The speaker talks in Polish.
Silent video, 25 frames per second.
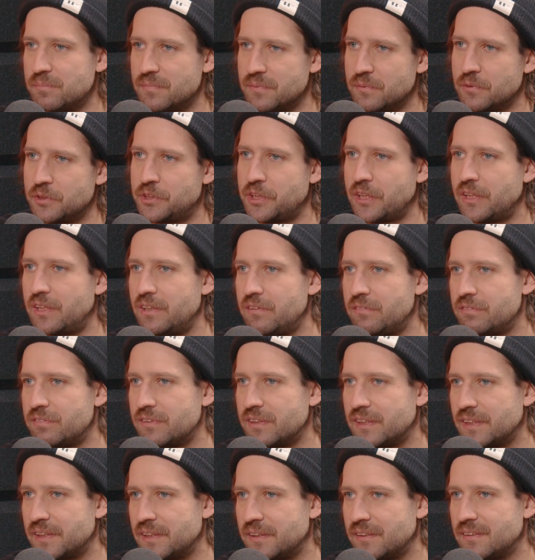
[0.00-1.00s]

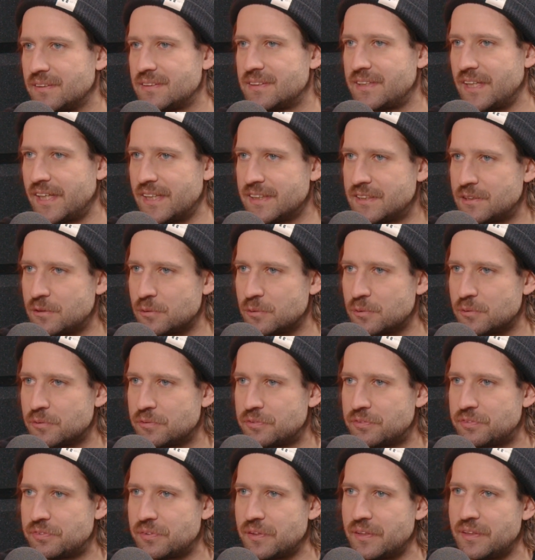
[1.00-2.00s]
oczekiwań,
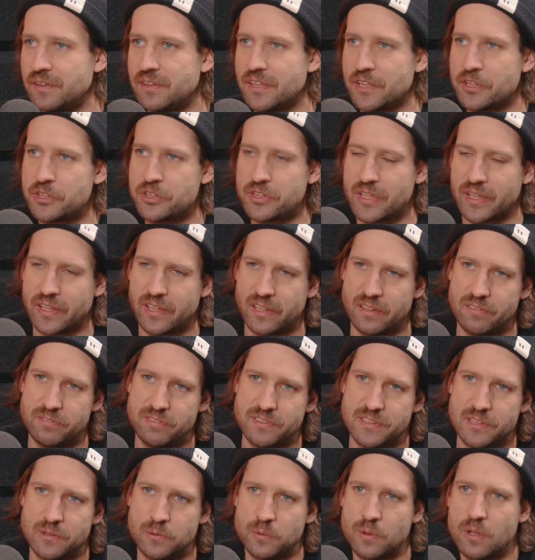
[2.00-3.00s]
stresów i też takich
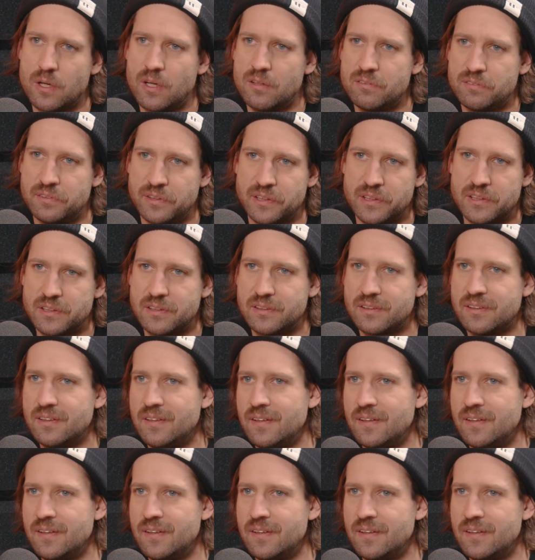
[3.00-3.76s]
wizerunkowych